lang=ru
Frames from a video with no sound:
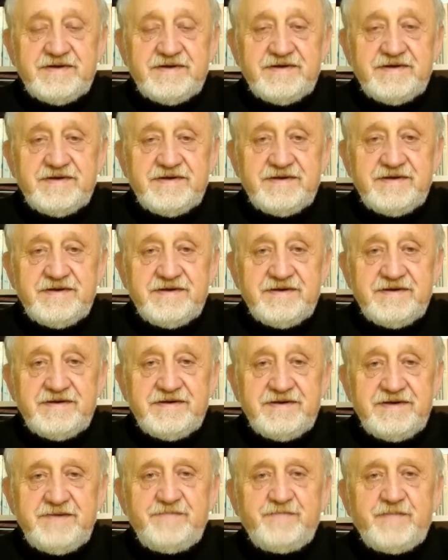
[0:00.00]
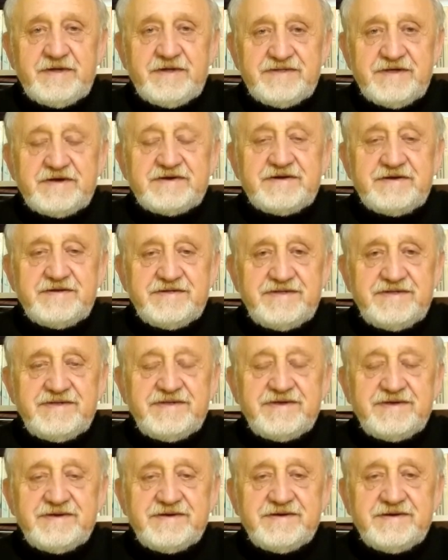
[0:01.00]
века и по
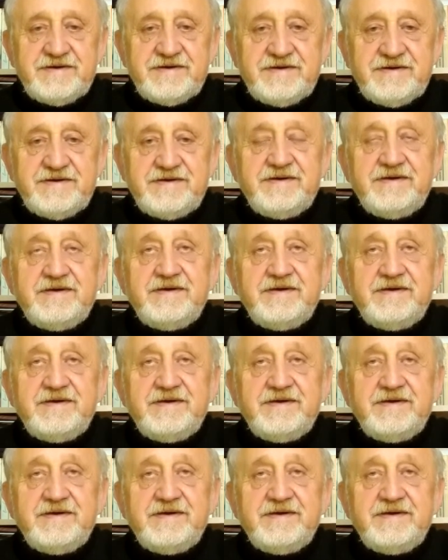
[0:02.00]
наши дни.